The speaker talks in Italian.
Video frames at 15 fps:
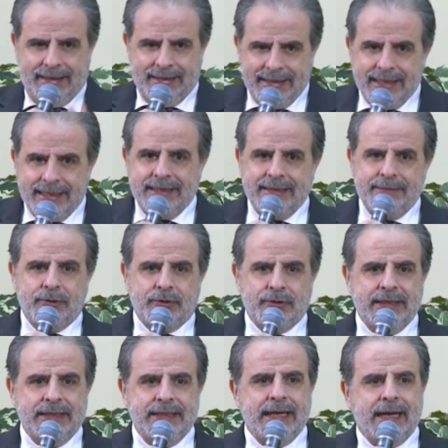nel libro
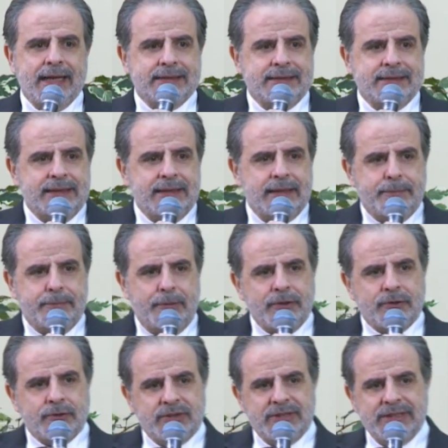degli atti e poi
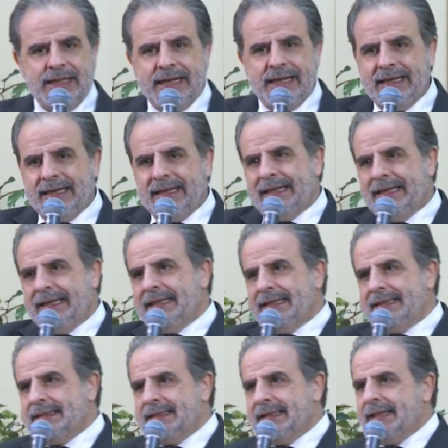considerare le
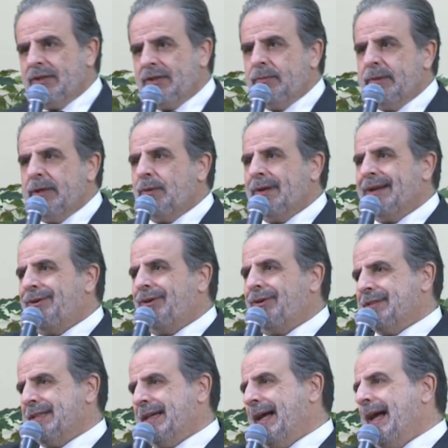lettere come
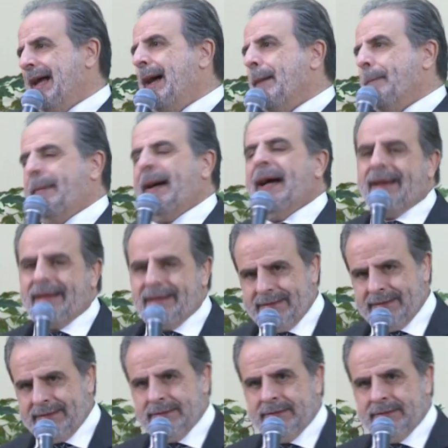qualcosa a
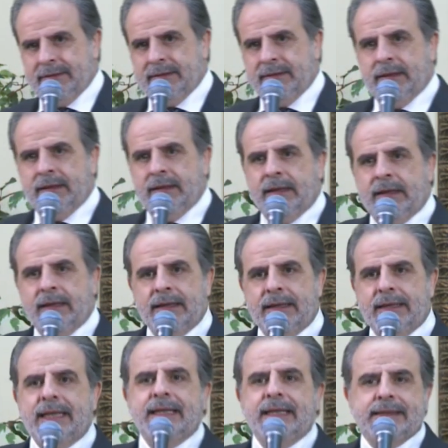parte.
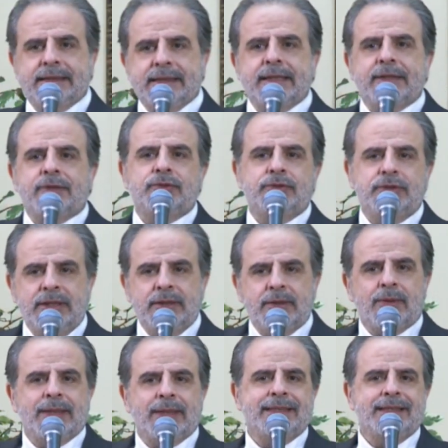Le lettere
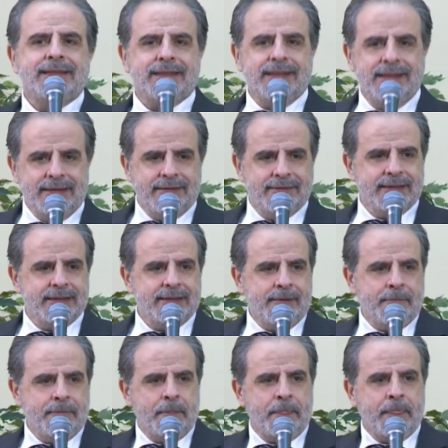continuano a descrivere
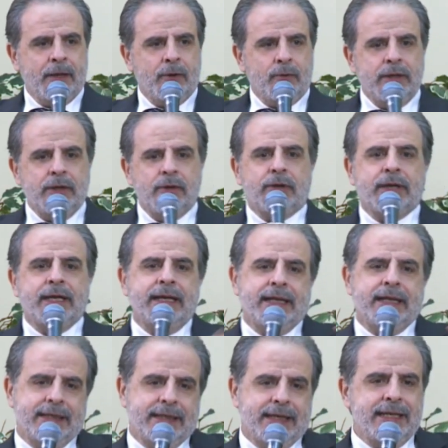quello
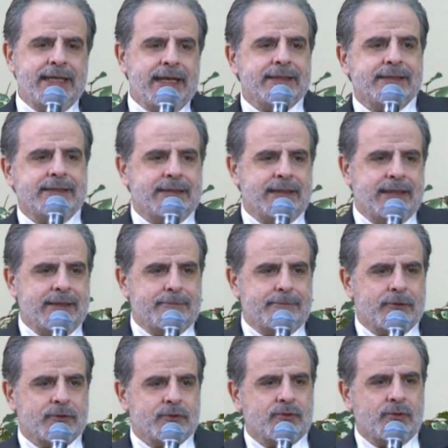che negli atti degli
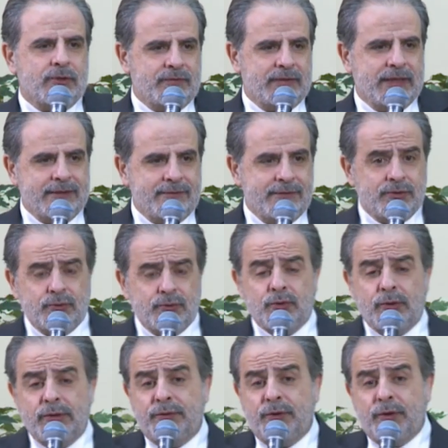apostoli viene
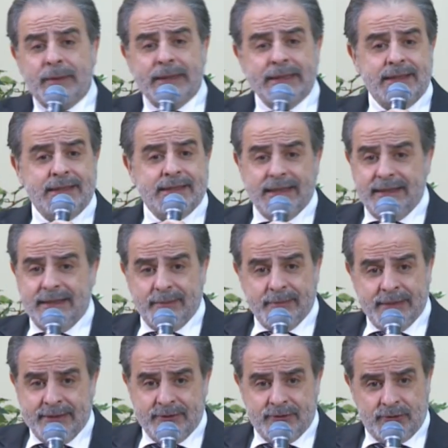vissuto in forma di
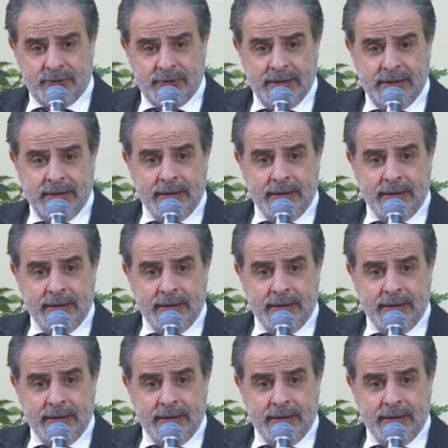insegnamento,